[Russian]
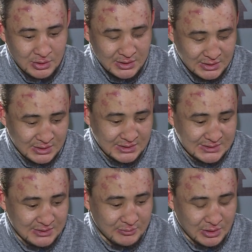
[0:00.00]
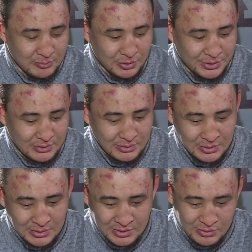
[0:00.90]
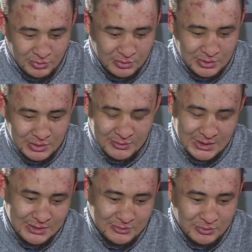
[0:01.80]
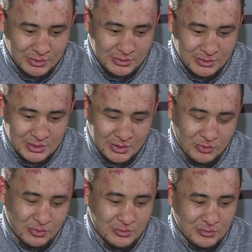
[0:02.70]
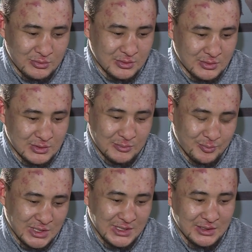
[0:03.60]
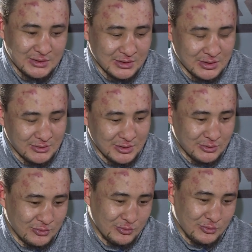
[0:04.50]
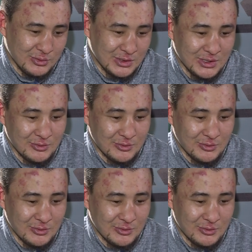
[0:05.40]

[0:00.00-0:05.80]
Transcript: Я тогда с ним работал, он говорит, вот такой там проект открывает, ну, я